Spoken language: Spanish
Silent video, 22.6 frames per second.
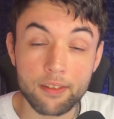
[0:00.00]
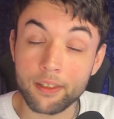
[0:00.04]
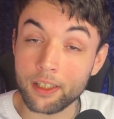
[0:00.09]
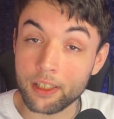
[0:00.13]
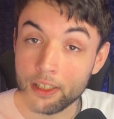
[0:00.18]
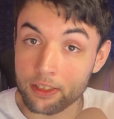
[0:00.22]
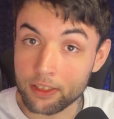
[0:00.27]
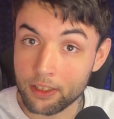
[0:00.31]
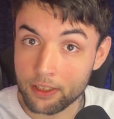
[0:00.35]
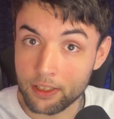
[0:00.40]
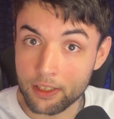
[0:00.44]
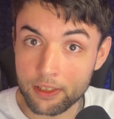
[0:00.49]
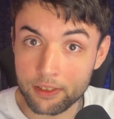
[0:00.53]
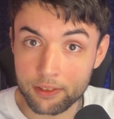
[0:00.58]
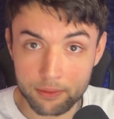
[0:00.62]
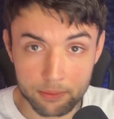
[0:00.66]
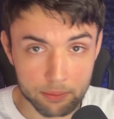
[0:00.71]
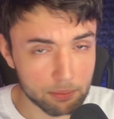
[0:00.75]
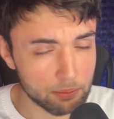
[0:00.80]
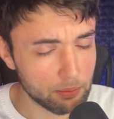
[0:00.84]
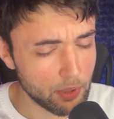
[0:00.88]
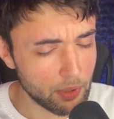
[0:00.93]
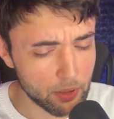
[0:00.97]
Ahí tenéis,
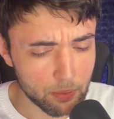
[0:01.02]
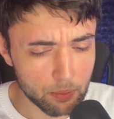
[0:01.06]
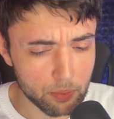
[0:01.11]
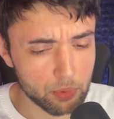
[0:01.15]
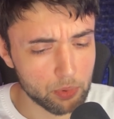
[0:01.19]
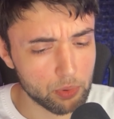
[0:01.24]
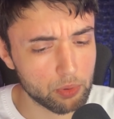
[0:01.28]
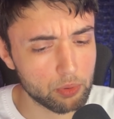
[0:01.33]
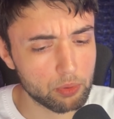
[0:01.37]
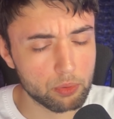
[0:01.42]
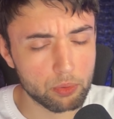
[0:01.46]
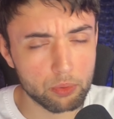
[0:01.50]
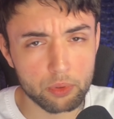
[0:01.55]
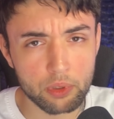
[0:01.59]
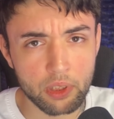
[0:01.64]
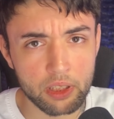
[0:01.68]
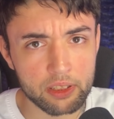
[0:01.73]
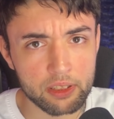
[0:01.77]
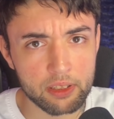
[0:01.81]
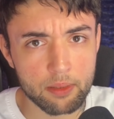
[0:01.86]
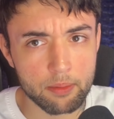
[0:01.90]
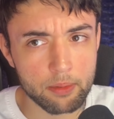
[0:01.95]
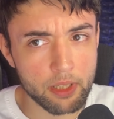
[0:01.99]
bueno, pues
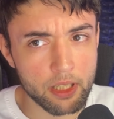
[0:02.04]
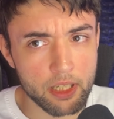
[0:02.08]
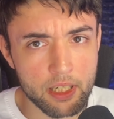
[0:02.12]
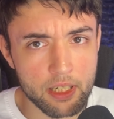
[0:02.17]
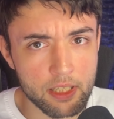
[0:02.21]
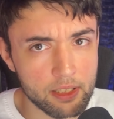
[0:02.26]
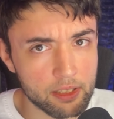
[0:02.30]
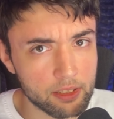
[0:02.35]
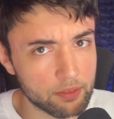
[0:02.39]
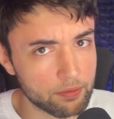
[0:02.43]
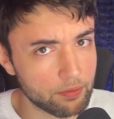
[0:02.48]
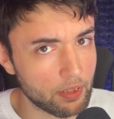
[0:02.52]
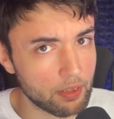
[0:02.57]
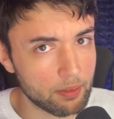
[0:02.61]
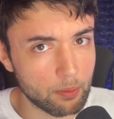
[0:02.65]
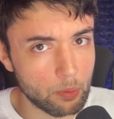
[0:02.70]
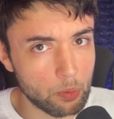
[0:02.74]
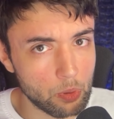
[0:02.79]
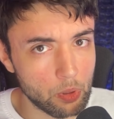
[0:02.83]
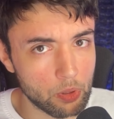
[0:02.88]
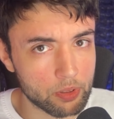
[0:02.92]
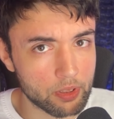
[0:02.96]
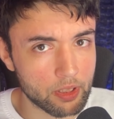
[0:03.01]
unas librerías
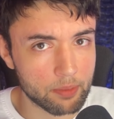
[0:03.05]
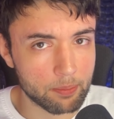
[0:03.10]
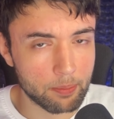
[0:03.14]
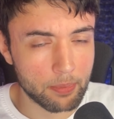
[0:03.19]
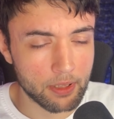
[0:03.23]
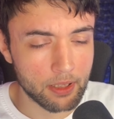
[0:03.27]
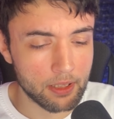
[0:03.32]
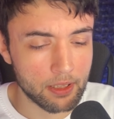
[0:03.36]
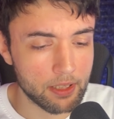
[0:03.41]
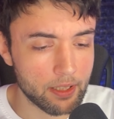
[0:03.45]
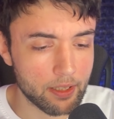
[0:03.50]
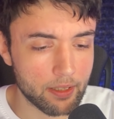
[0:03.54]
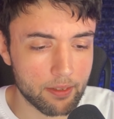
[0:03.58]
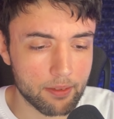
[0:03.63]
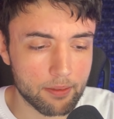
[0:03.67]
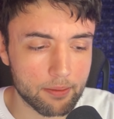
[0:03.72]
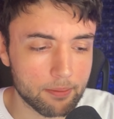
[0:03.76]
fabulosas para leer.